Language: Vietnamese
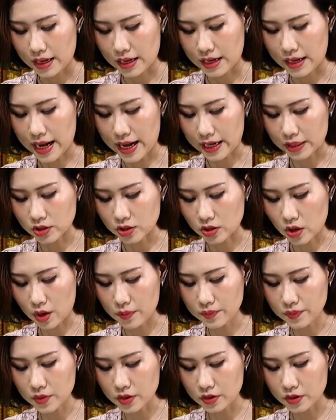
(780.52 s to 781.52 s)
Làng
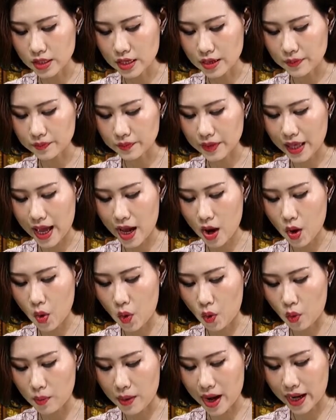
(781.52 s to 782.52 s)
xóm được dịp tha
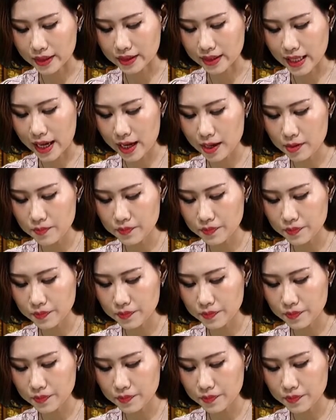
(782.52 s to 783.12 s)
hồ bàn tán,